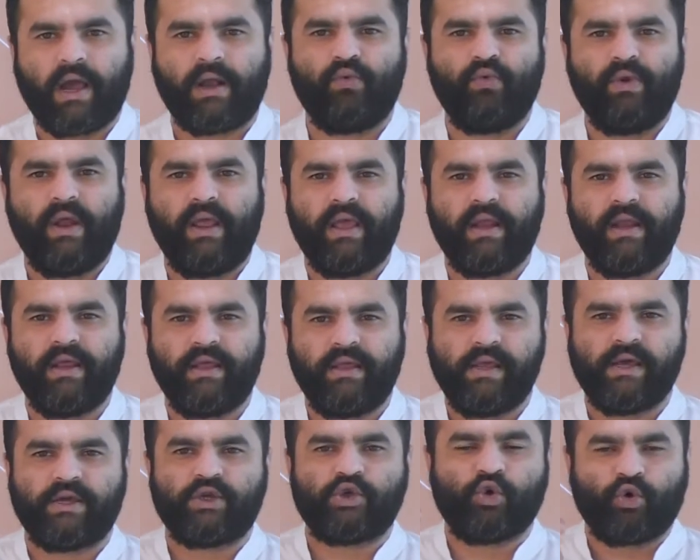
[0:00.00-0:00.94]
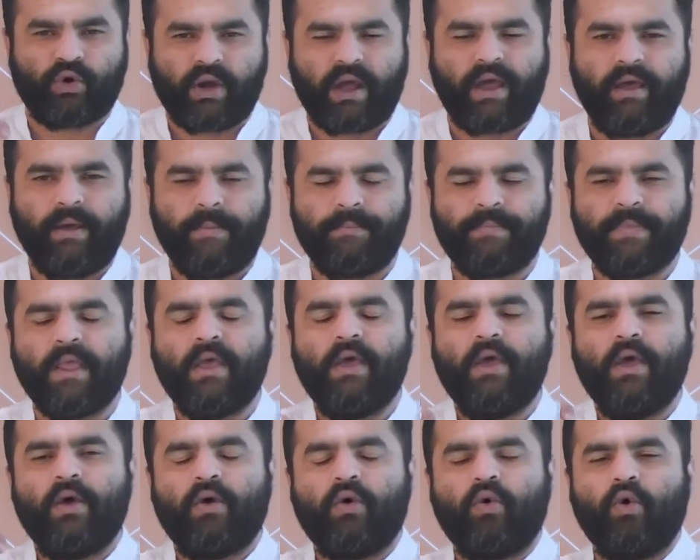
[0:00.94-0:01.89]
कानून है यानी कि एक छोटा है
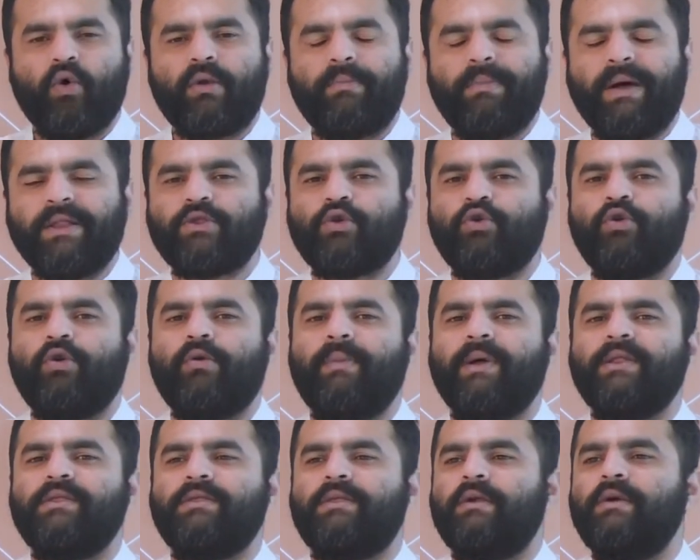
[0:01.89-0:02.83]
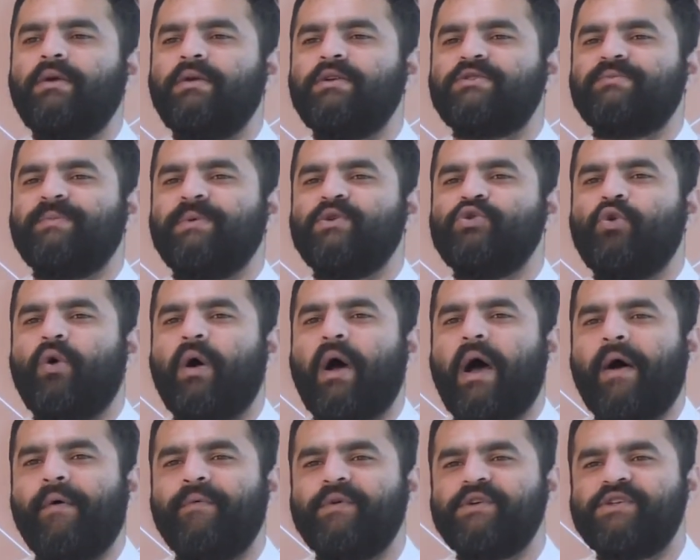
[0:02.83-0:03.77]
और मात्र और मात्र इसमें जो
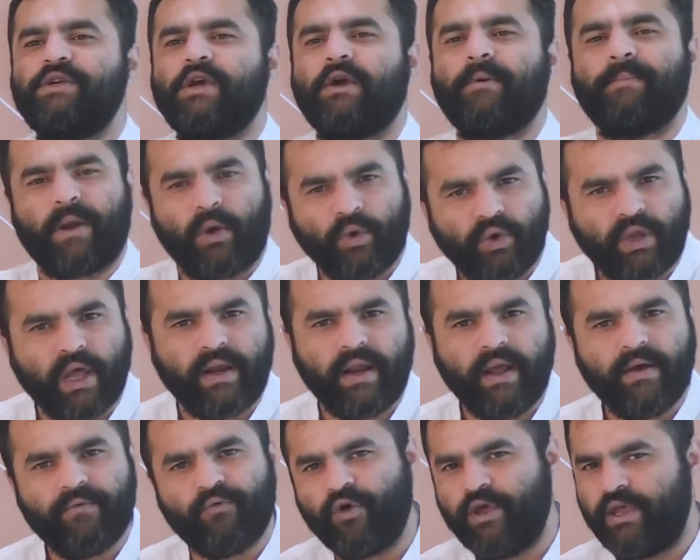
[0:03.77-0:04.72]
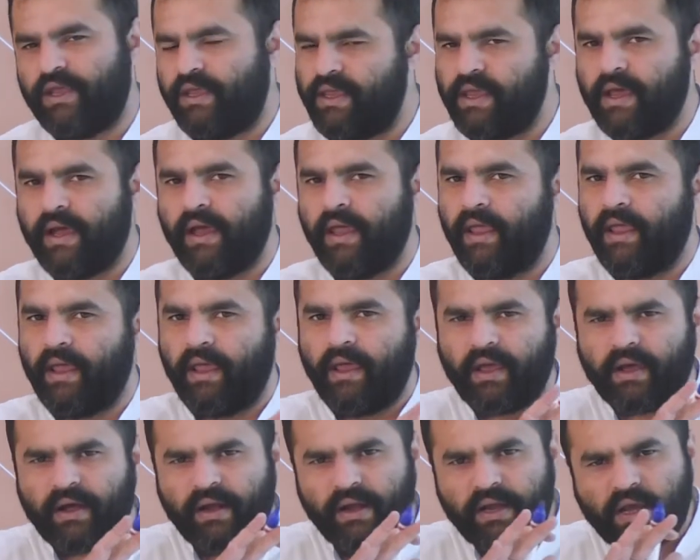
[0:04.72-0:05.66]
आवश्यक प्रावधान है वही किए गए
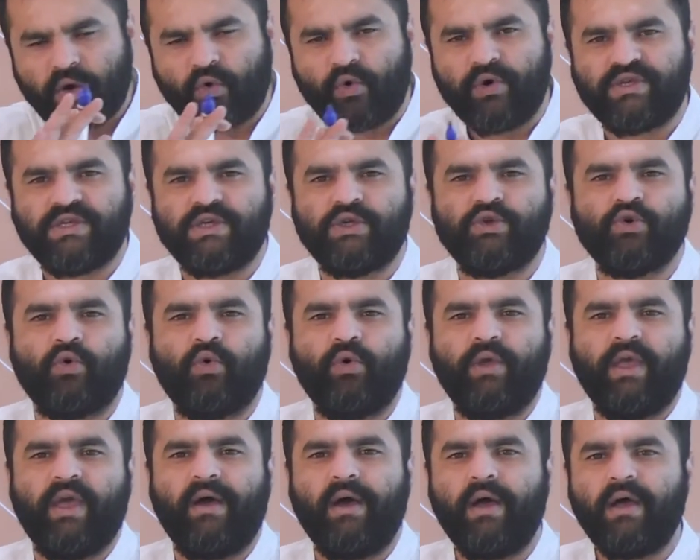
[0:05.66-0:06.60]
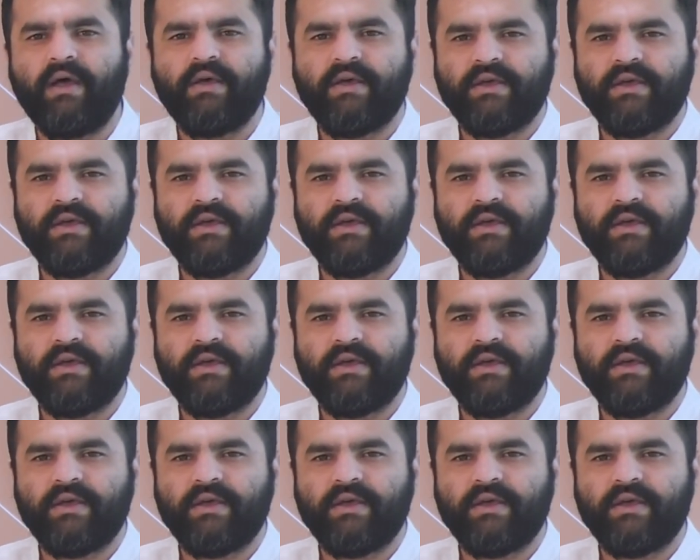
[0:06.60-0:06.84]
हैं अन्य कोई चीज़ों को यहाँ